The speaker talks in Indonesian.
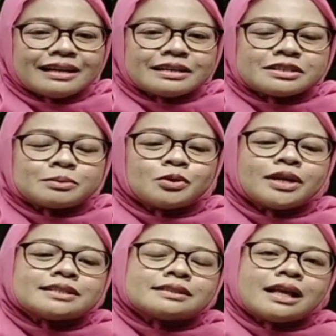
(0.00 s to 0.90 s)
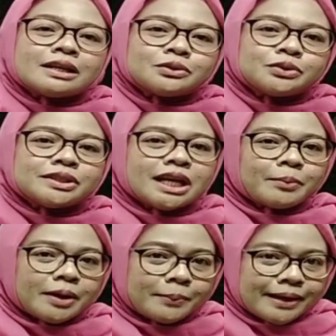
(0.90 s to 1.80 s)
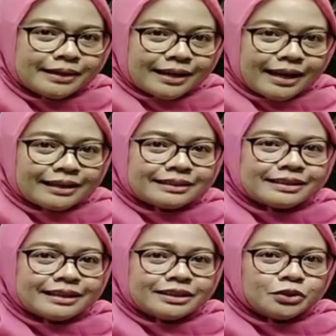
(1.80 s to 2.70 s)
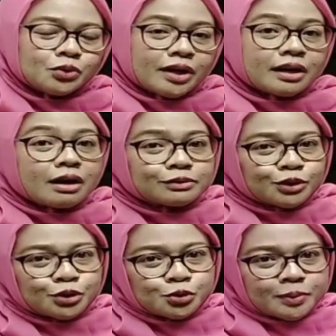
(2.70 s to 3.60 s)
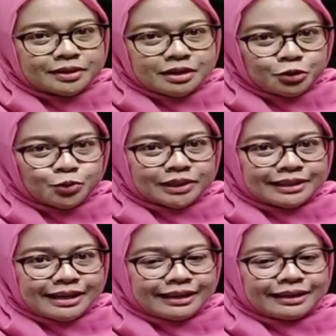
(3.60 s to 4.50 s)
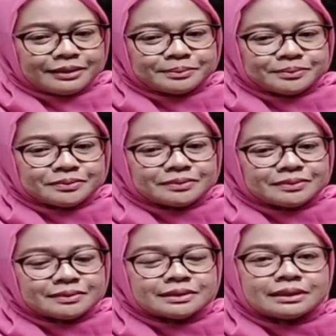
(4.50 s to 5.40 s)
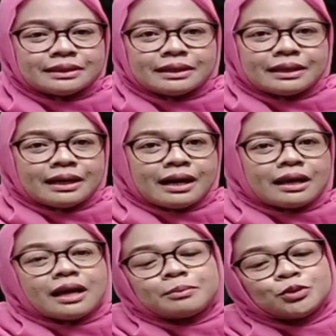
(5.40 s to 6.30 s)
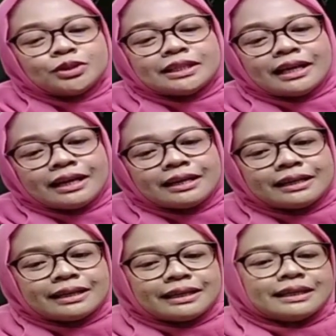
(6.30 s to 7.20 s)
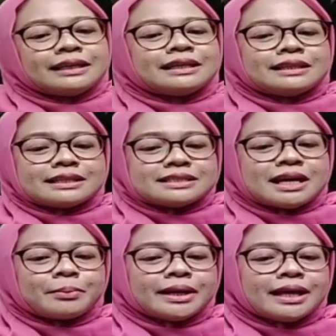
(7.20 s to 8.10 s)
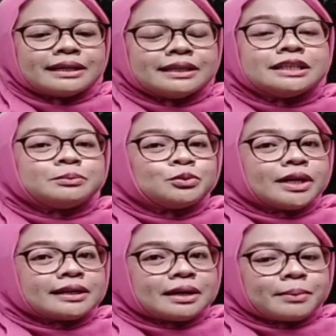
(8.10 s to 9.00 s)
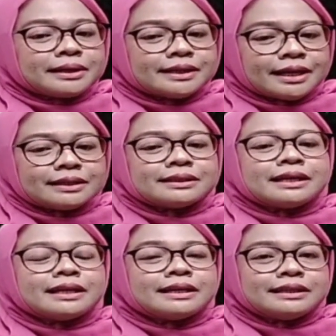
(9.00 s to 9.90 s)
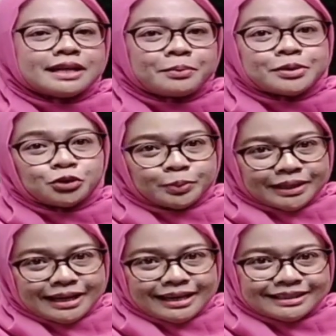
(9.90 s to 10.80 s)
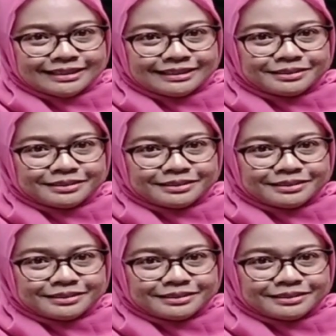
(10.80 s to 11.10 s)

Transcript: Semoga selalu dalam kebaikan dan lindungan Allah Subhanahu wa Ta'ala. Alhamdulillah, kita sampai lagi di bulan Ramadan yang penuh berkah ini.